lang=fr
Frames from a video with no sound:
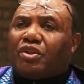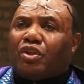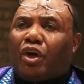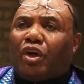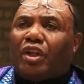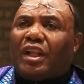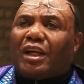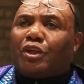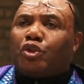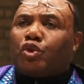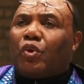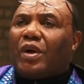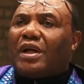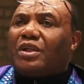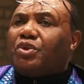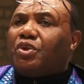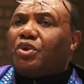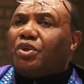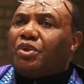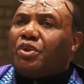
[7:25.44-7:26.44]
dans la joie
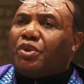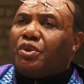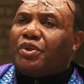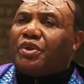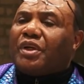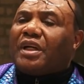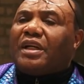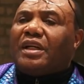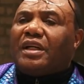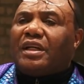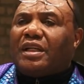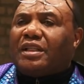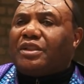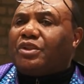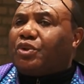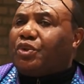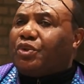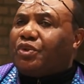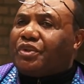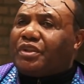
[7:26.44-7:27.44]
du
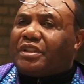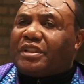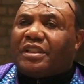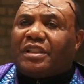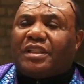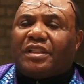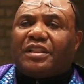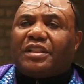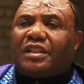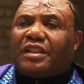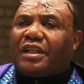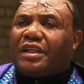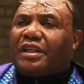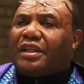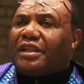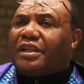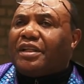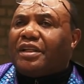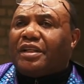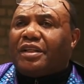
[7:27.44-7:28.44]

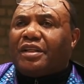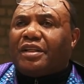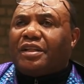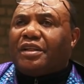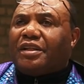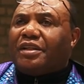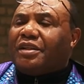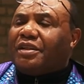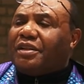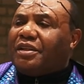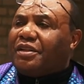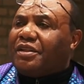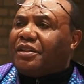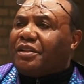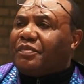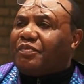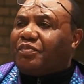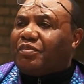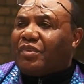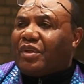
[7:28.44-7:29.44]
ressuscité.
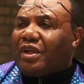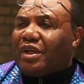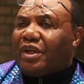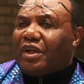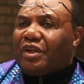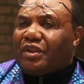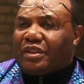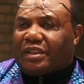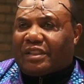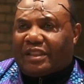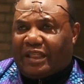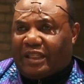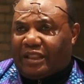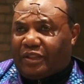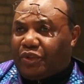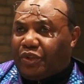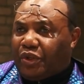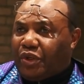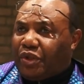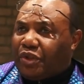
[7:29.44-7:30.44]

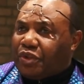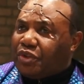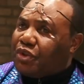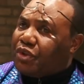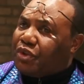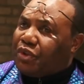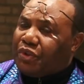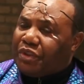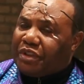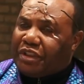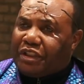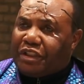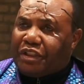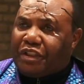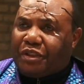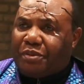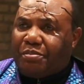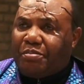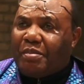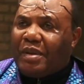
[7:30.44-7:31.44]
Seigneur, je te
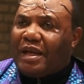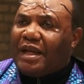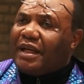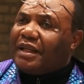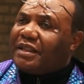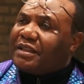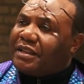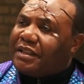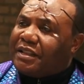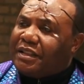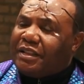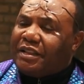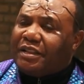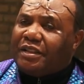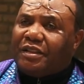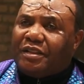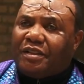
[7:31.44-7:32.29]
dis merci.